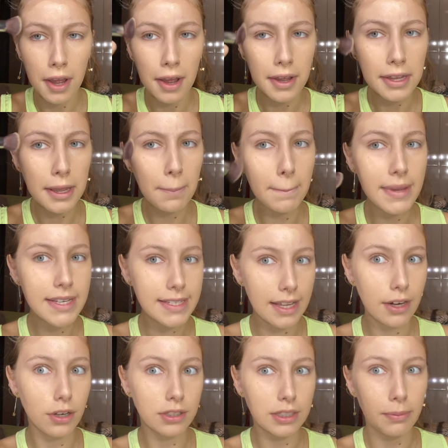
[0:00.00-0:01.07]
Que
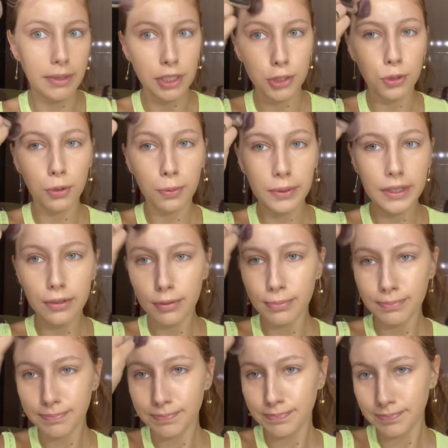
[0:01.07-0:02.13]
misteriosamente cobriu,
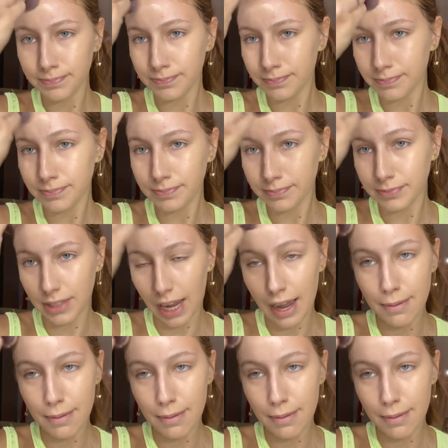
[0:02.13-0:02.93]
tá?